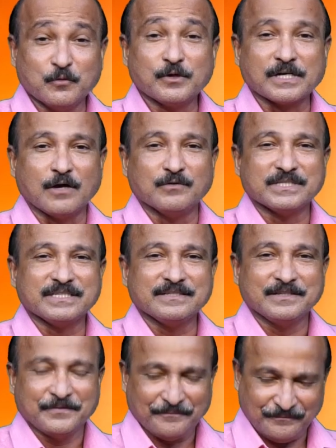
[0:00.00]
மூன்றாவது
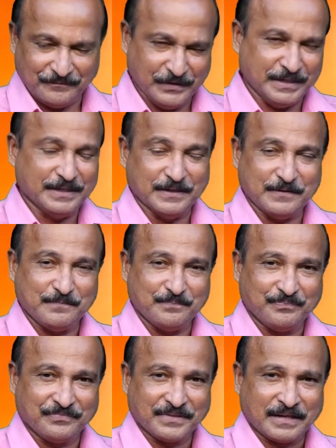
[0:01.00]
வீடு
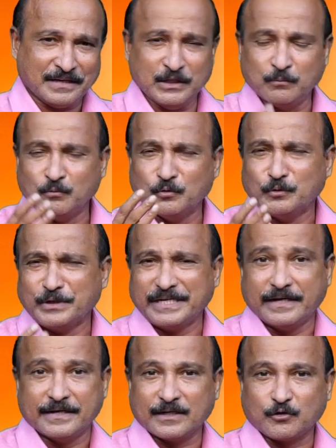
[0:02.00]
இந்த மூணு
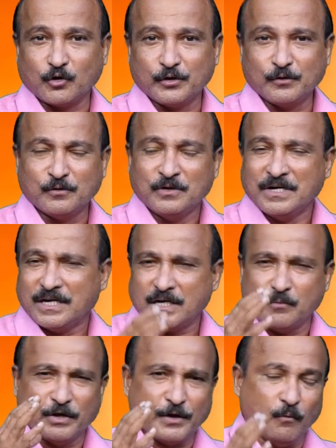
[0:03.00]
இடத்துலையும்
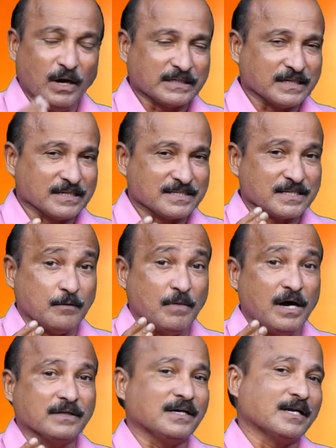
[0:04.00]
நம்முடைய வாழ்க்கையில்
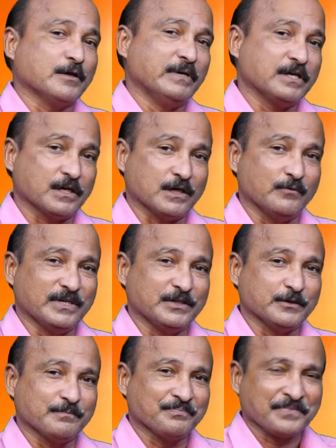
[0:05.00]
சமாதானம் இருக்க
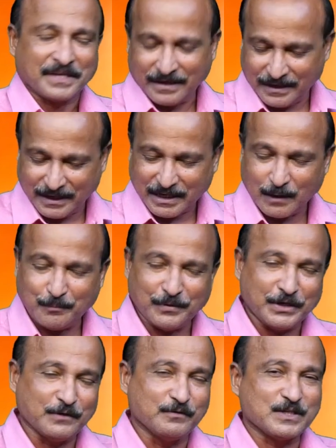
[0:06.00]
வேண்டும் என்னைக்கு
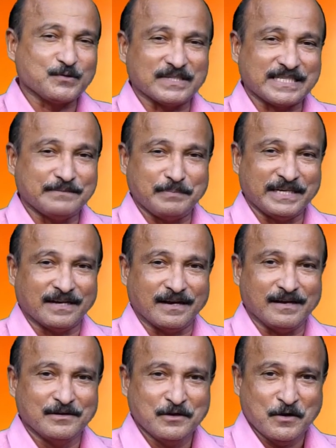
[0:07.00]
அப்படியே
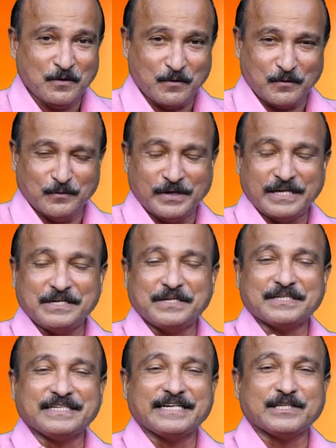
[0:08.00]
விசுவாசிப்பீங்களா உங்களுடைய
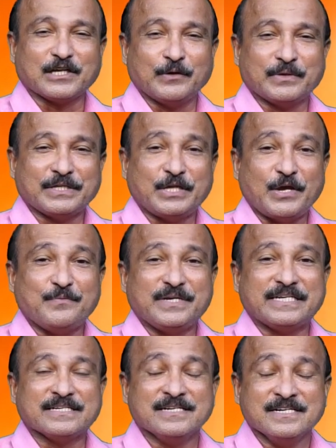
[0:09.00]
இருதயத்தில் ஒரு
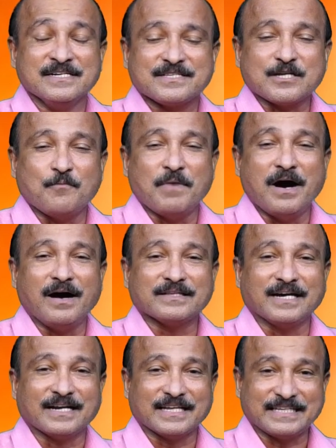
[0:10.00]
தெய்வீக
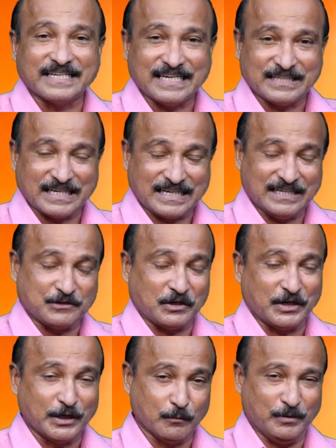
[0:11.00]
சமாதானத்தை கத்தர்
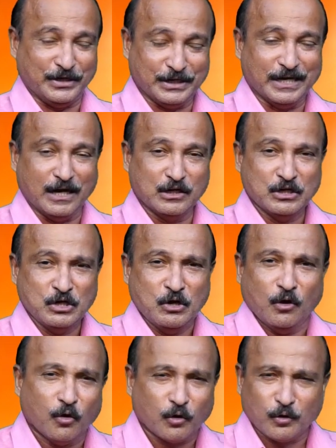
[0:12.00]
கட்டளிட போகிறார்
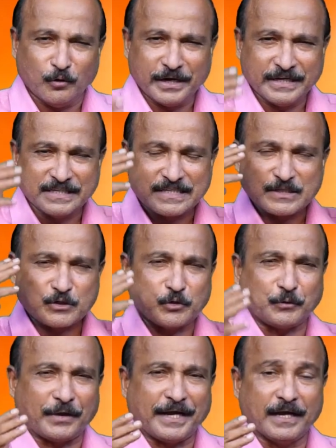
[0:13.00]
உங்களுடைய
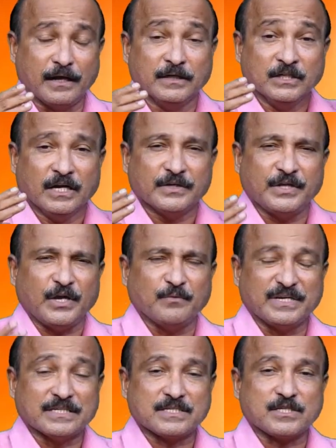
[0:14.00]
சிந்தையில்
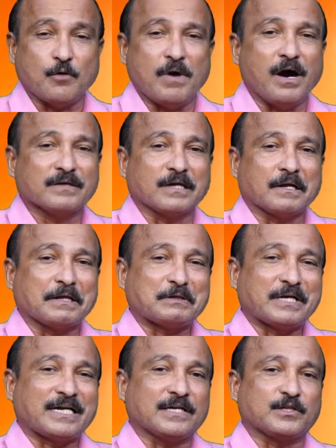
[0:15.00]
தெய்வீக
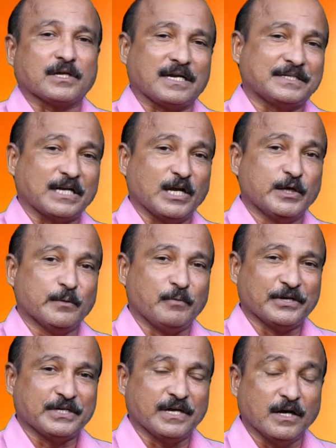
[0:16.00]
சமாதானத்தை கத்தர் கட்டளிட
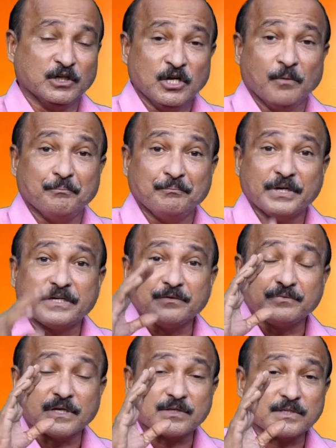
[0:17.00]
போகிறார்
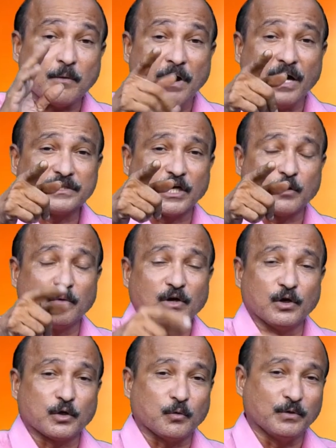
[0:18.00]
மிகுந்த சமாதானம்
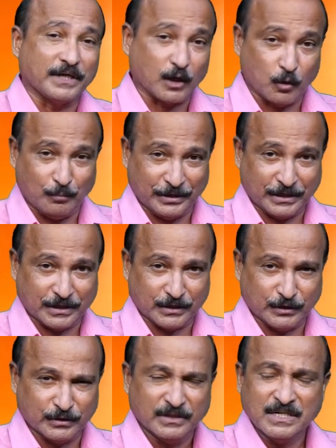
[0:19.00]
உங்களுக்கு உண்டாக
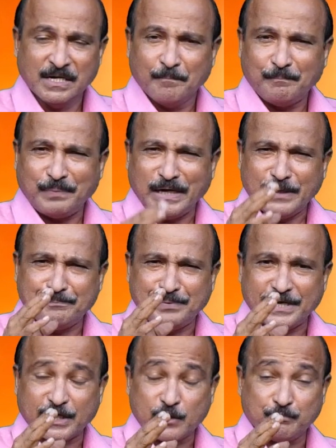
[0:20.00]
போகிறது
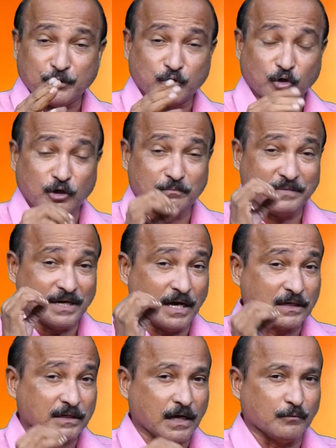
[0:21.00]
பிலிப்பேரின் புத்தகம்
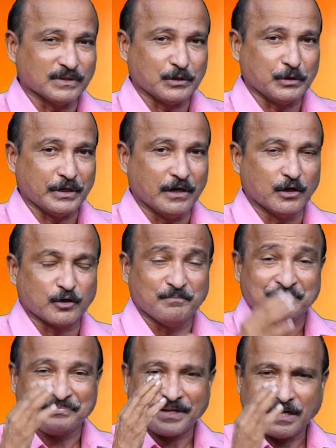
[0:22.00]
நான்காவது அதிகாரம்